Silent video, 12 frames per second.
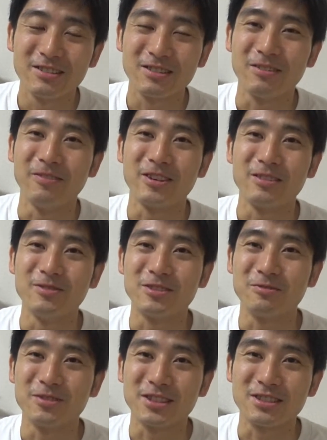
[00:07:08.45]
多分気持
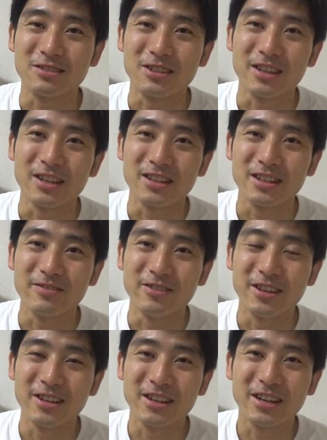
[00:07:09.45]
ちを持った人がね多
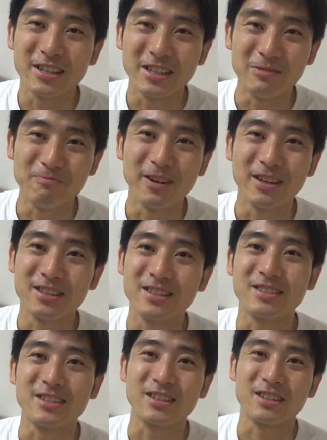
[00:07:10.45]
分映画館にいっぱいいた
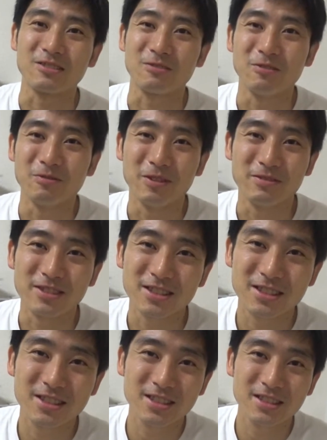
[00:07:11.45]
んじゃないかなと思いま
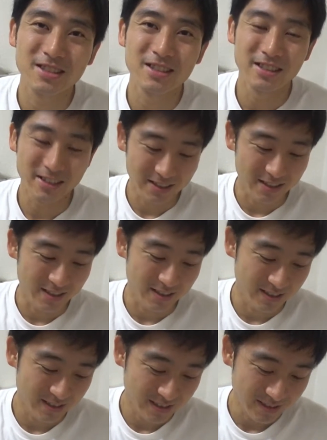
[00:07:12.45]
すは
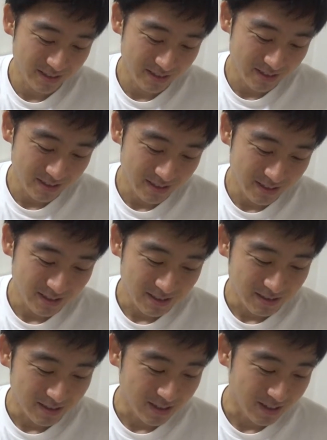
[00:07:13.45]

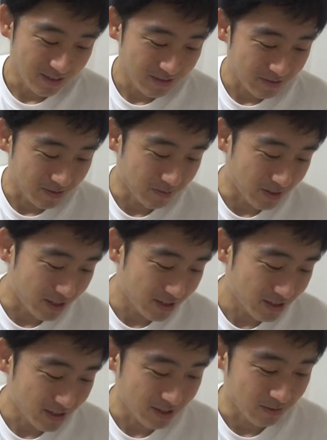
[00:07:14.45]
いででまあ映
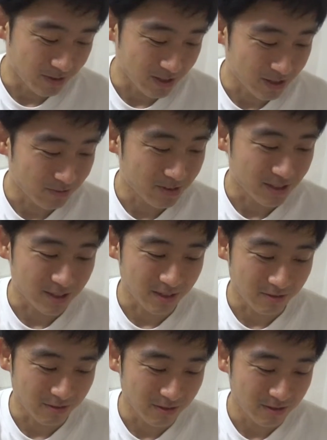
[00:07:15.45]
画館でもらったもんなんですけど